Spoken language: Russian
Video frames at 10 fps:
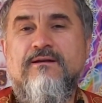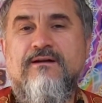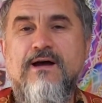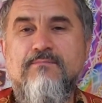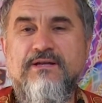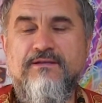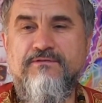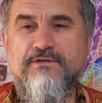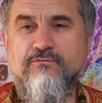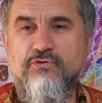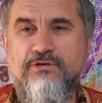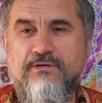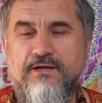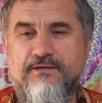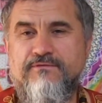Кама – это всего
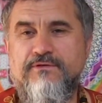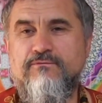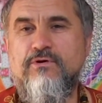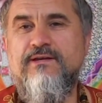желать, всего